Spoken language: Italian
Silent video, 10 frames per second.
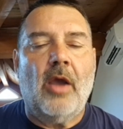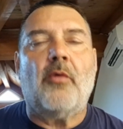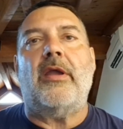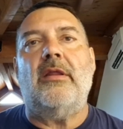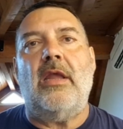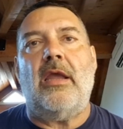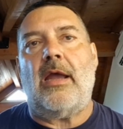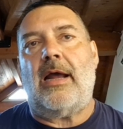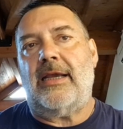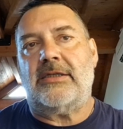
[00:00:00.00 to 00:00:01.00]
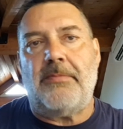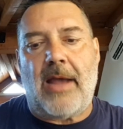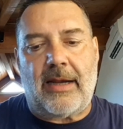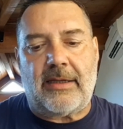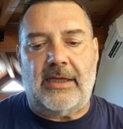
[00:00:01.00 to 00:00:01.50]
quindi Alex
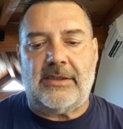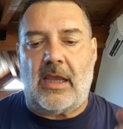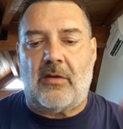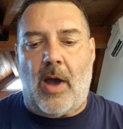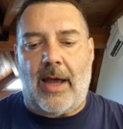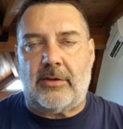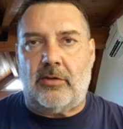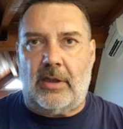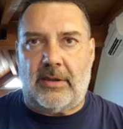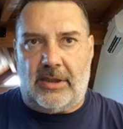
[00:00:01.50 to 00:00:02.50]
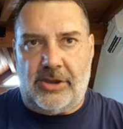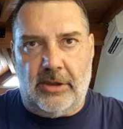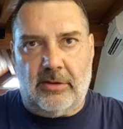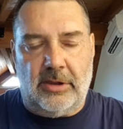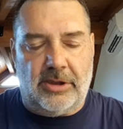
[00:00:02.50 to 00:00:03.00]
Marquez è quarto a
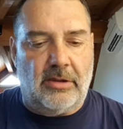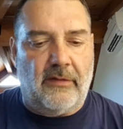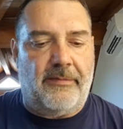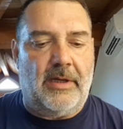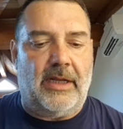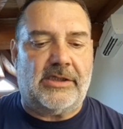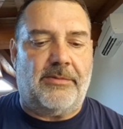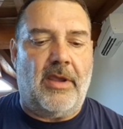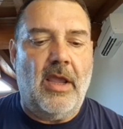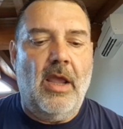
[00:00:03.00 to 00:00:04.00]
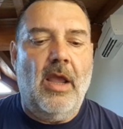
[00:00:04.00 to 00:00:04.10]
319 millesimi.